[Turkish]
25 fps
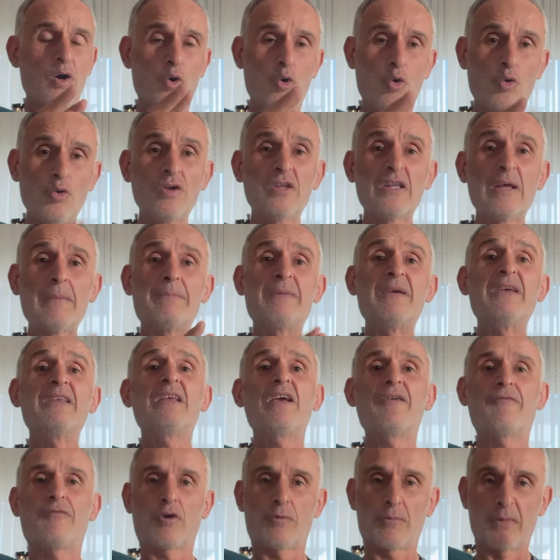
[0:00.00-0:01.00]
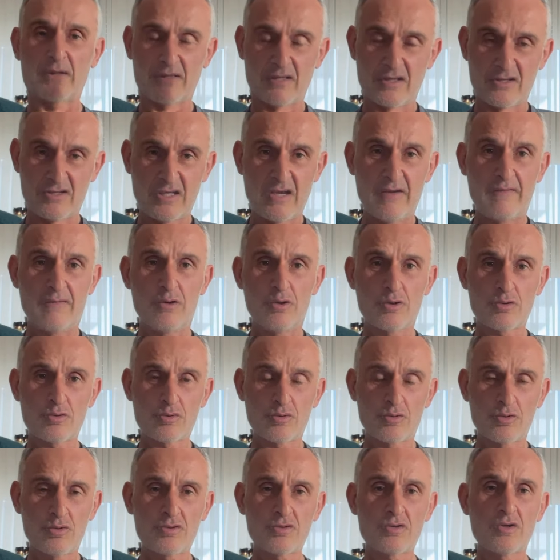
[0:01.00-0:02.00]
Onu da pdf formatına
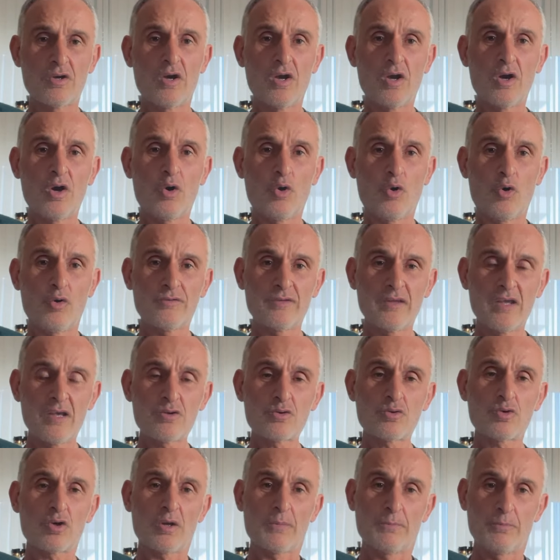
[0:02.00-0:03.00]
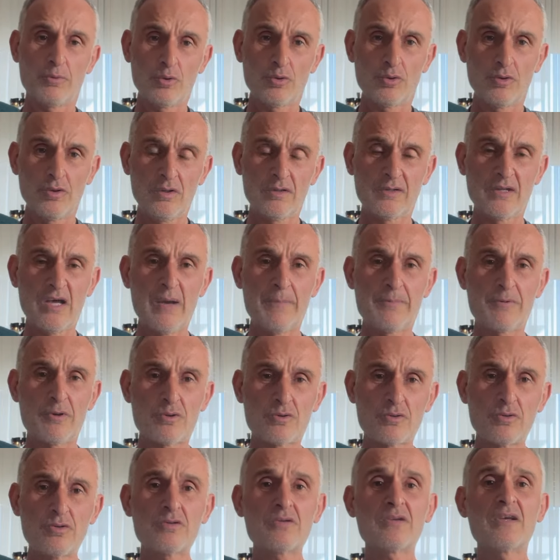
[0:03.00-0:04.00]
çeviriyorsunuz. Ondan sonra bunu ne
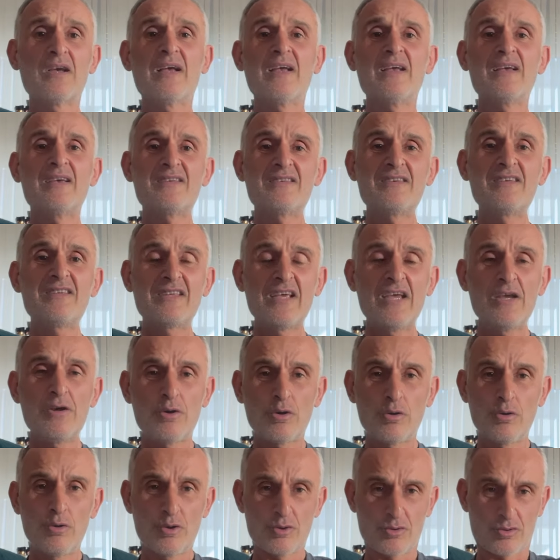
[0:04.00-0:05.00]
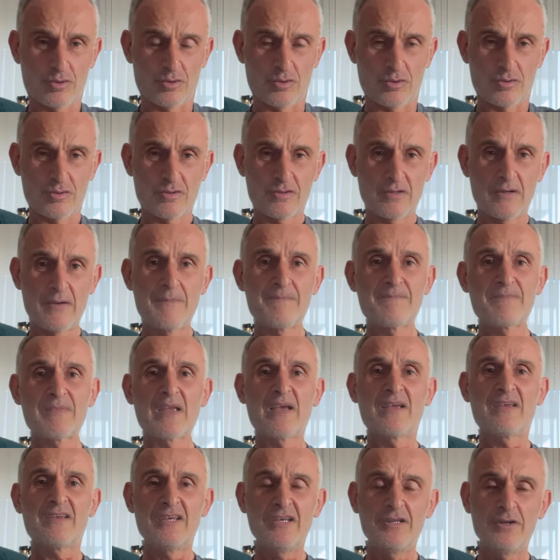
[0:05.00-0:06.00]
yapıyorsunuz? Siteye yüklüyorsunuz.
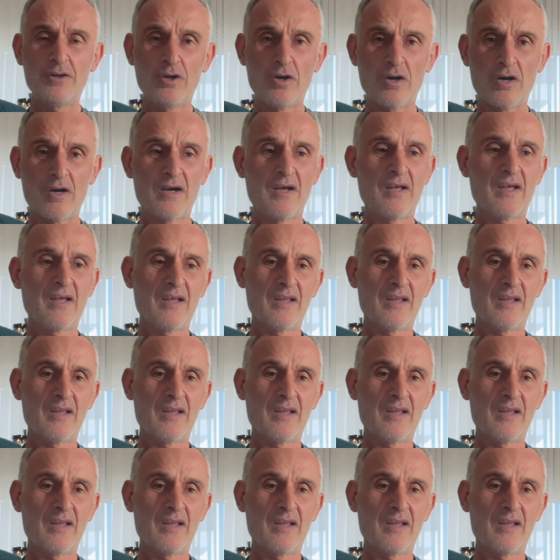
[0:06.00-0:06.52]
Gidiyor.